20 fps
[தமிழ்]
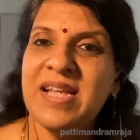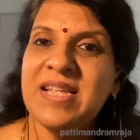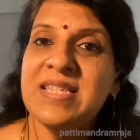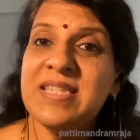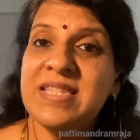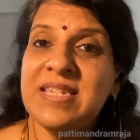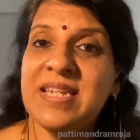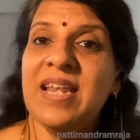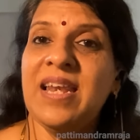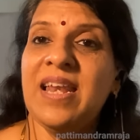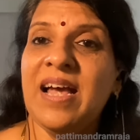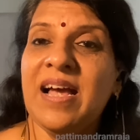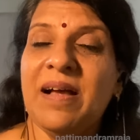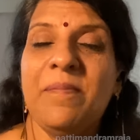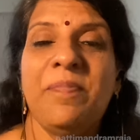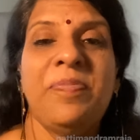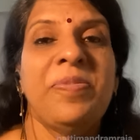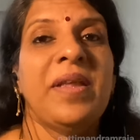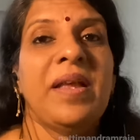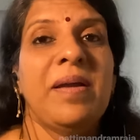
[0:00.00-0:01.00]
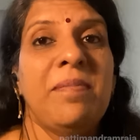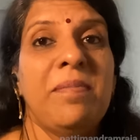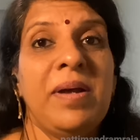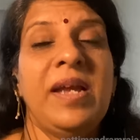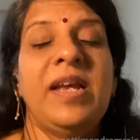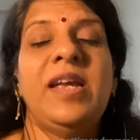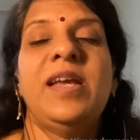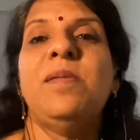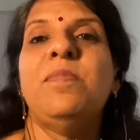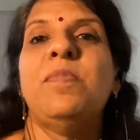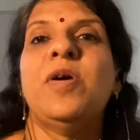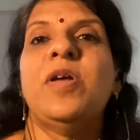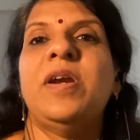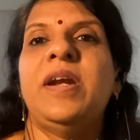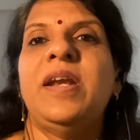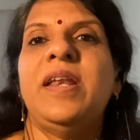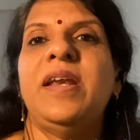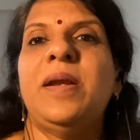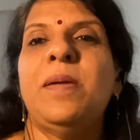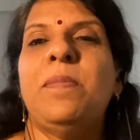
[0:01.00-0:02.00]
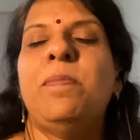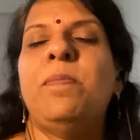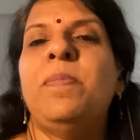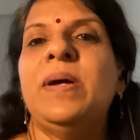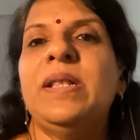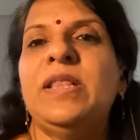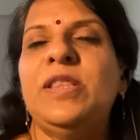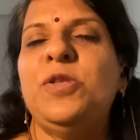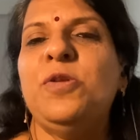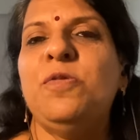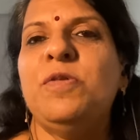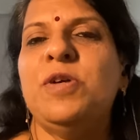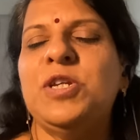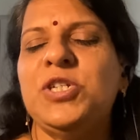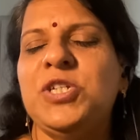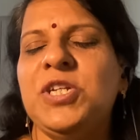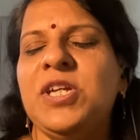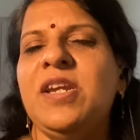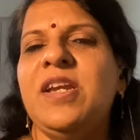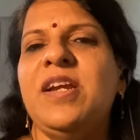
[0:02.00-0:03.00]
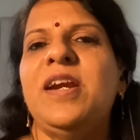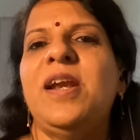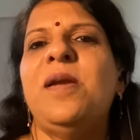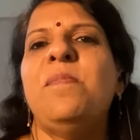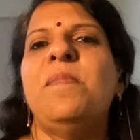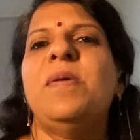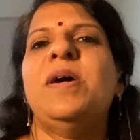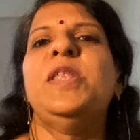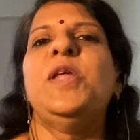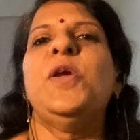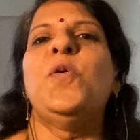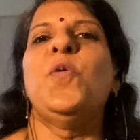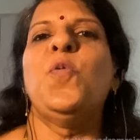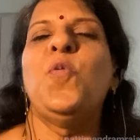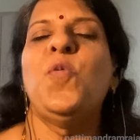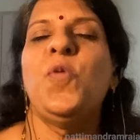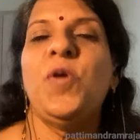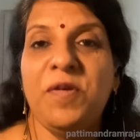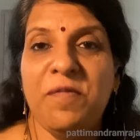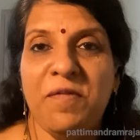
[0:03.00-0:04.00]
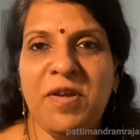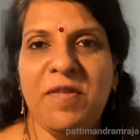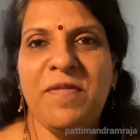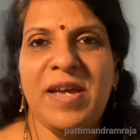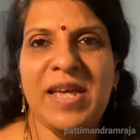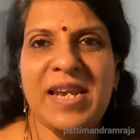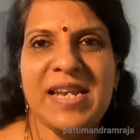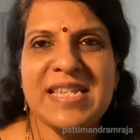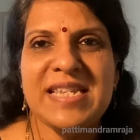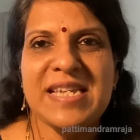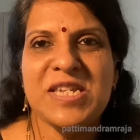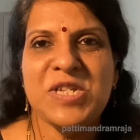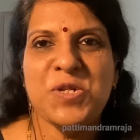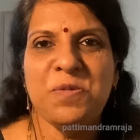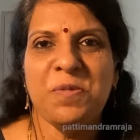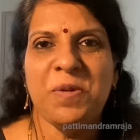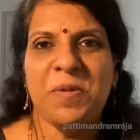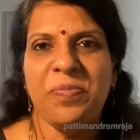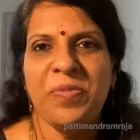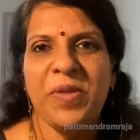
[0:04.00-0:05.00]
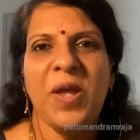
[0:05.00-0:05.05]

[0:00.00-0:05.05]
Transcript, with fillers: ஸ்டேலா மைக்கேல் மாரட்டிகிட்ட பத்து வருஷம் நிழல் மாதிரி கூடவே வேலை செஞ்சுவேன்